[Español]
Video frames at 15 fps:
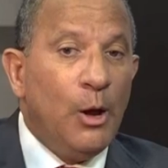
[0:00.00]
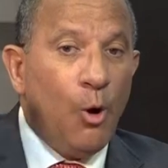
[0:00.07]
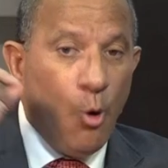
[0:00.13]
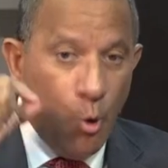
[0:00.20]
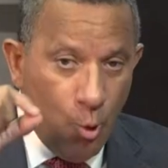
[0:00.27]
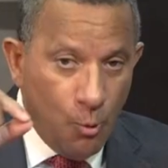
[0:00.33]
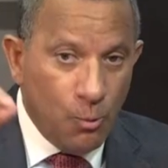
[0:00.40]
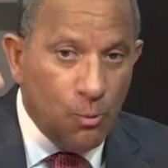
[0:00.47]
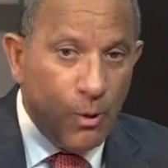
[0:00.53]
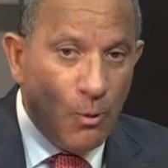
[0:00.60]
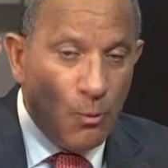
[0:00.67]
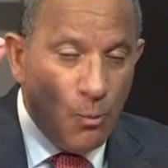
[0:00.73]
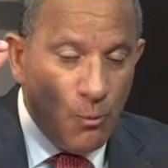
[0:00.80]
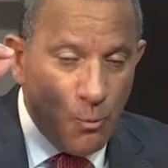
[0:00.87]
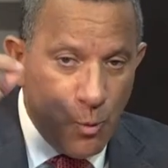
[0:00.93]
un,
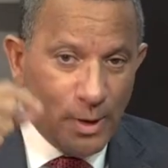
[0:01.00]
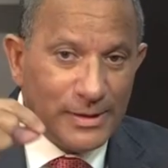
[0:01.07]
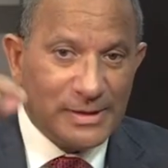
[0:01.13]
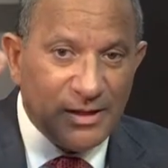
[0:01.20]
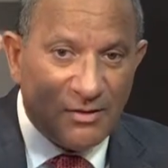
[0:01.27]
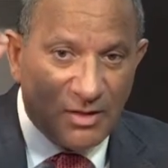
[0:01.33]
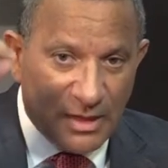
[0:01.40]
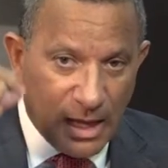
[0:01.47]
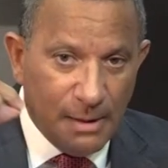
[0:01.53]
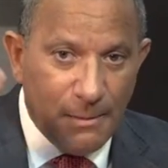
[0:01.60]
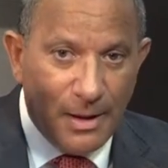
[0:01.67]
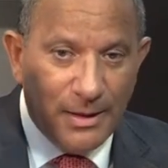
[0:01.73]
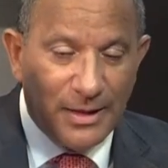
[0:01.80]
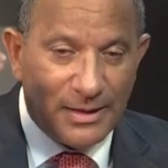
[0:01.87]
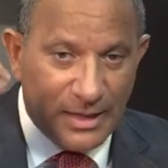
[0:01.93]
un buen
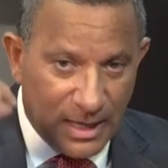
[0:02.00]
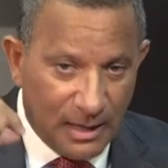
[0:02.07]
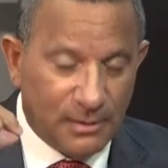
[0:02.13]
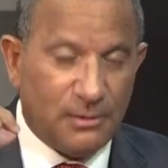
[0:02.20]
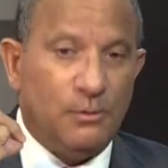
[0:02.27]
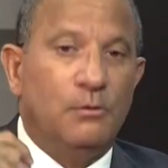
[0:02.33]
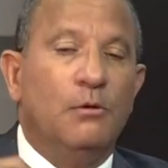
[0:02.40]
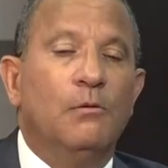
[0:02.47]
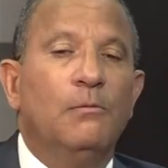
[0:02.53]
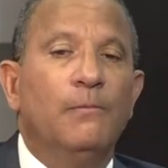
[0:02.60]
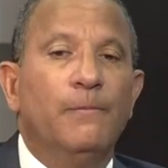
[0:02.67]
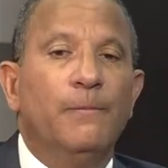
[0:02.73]
sistema de tránsito,